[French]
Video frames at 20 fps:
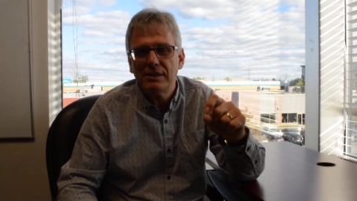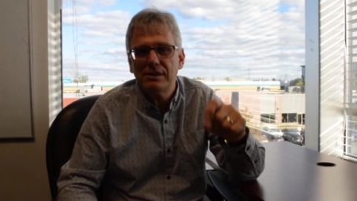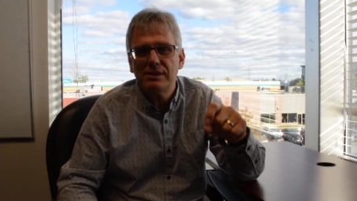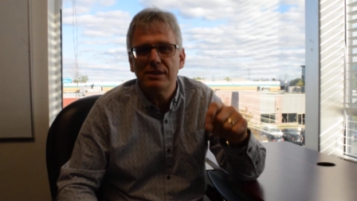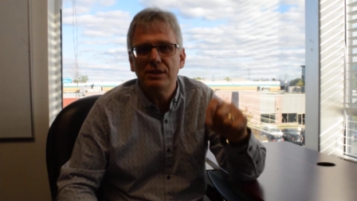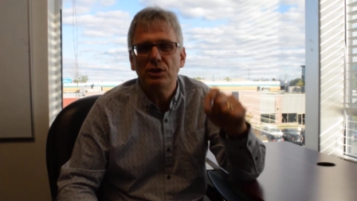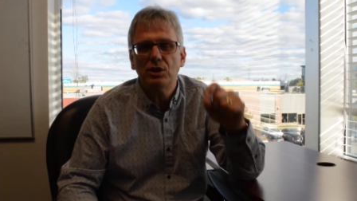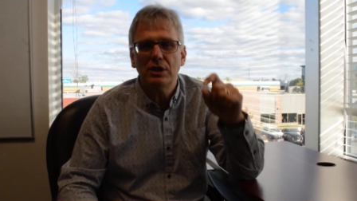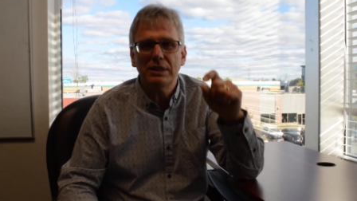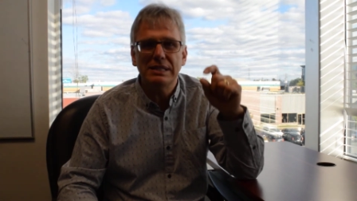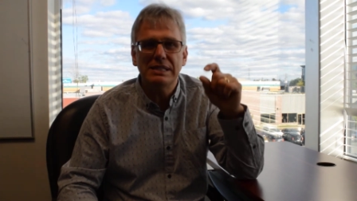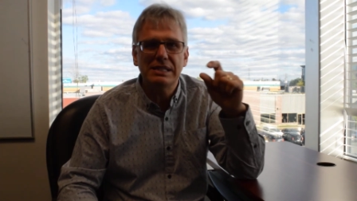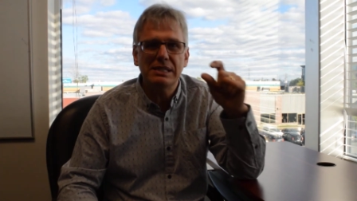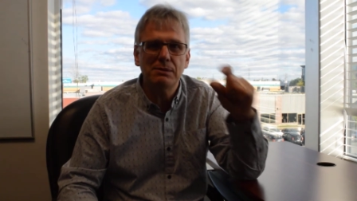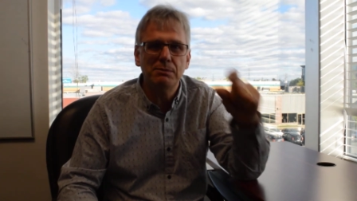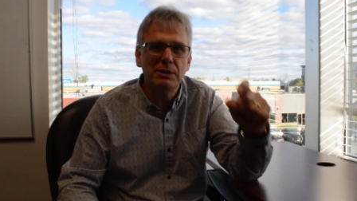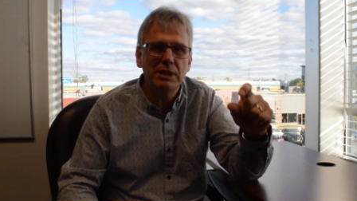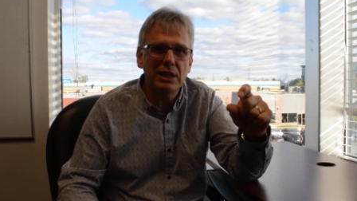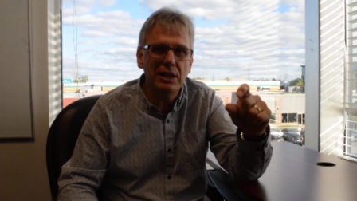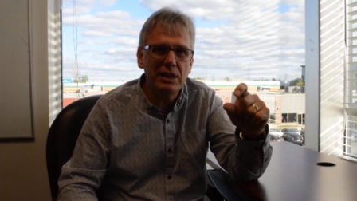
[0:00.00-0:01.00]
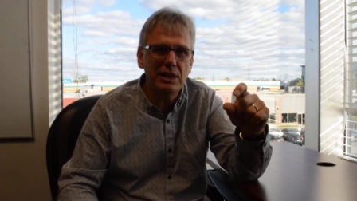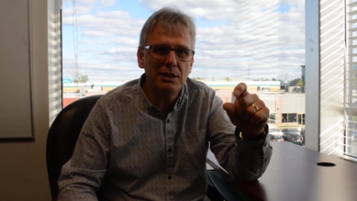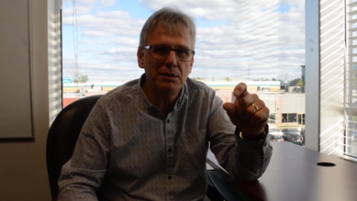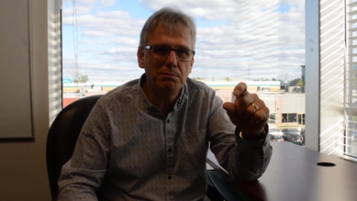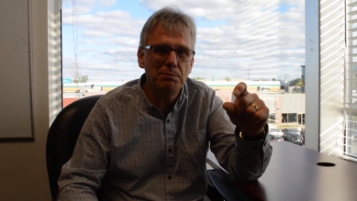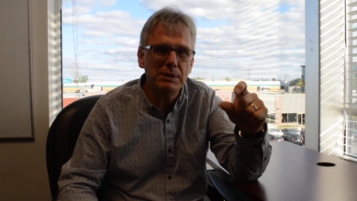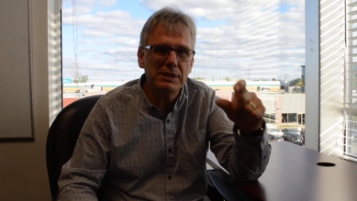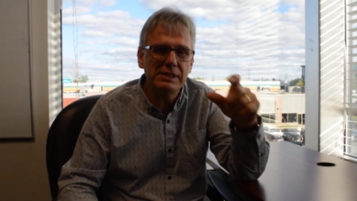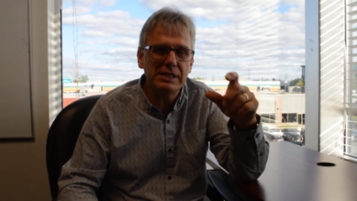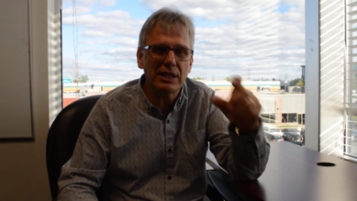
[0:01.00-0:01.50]
Si tu as 10 000,
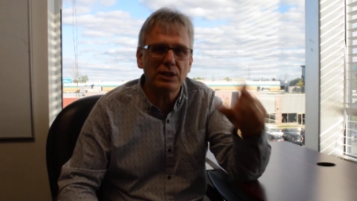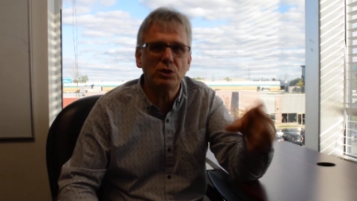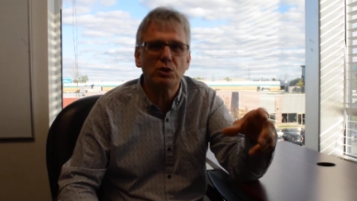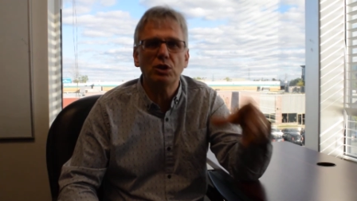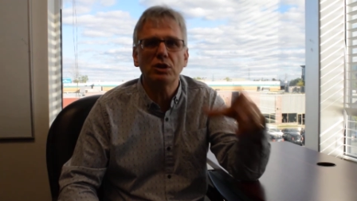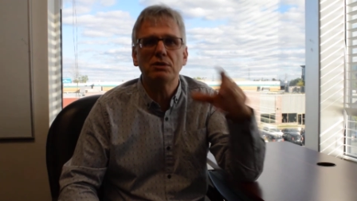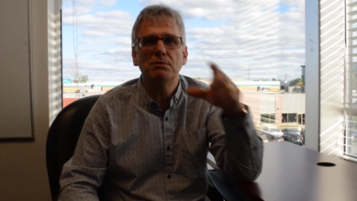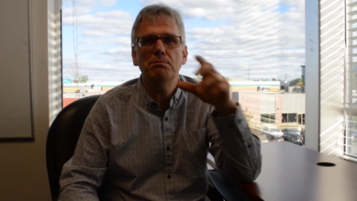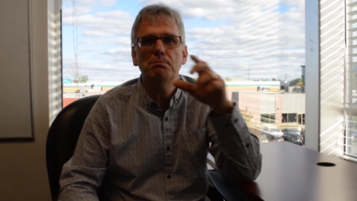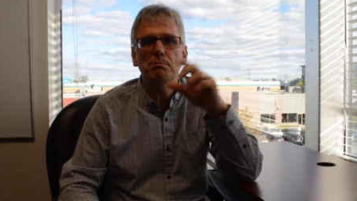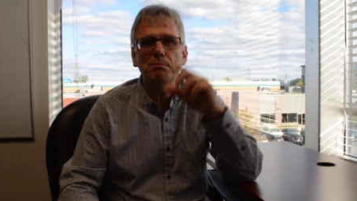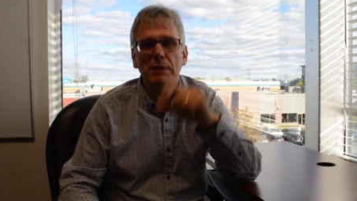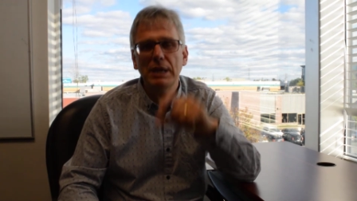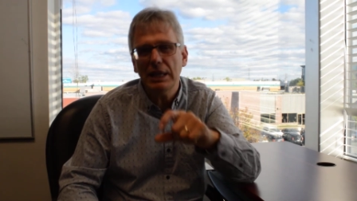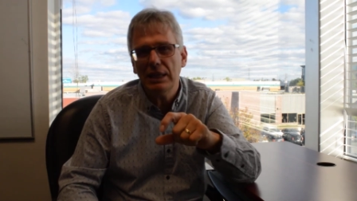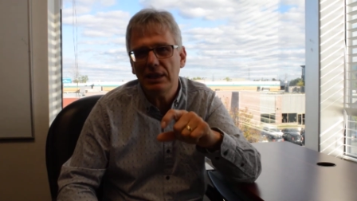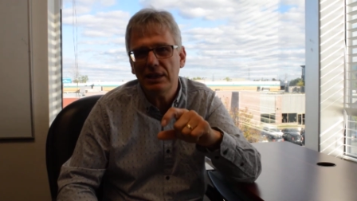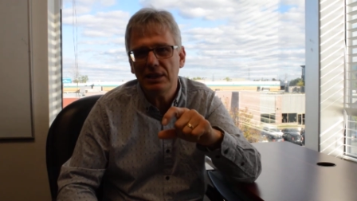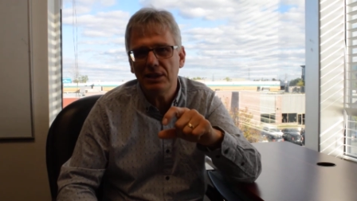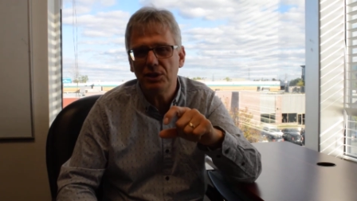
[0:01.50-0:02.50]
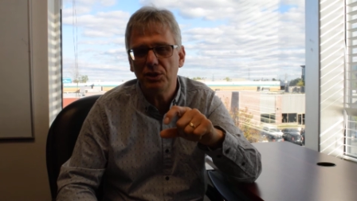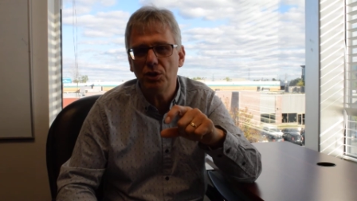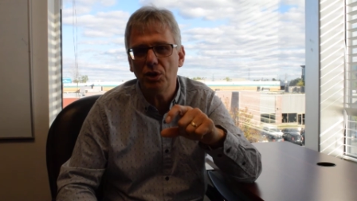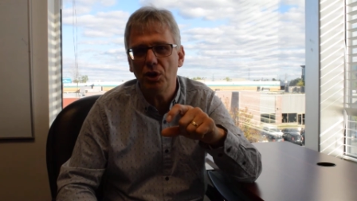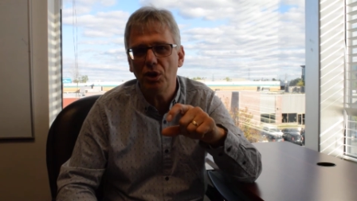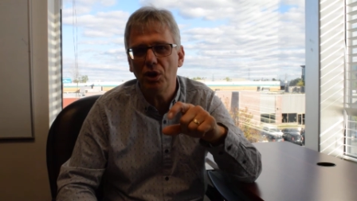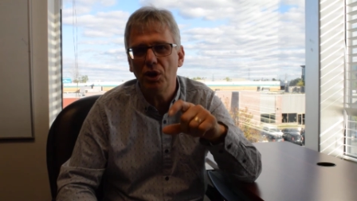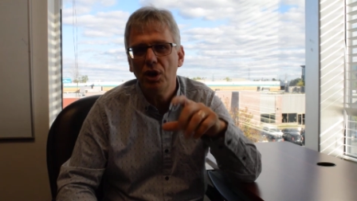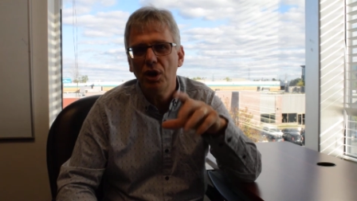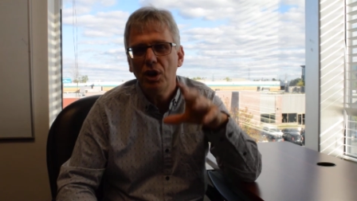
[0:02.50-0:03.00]
puis ça te coûte 1
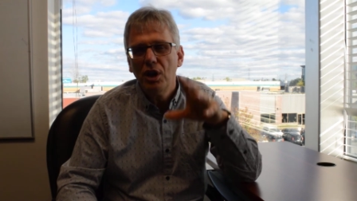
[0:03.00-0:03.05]
de,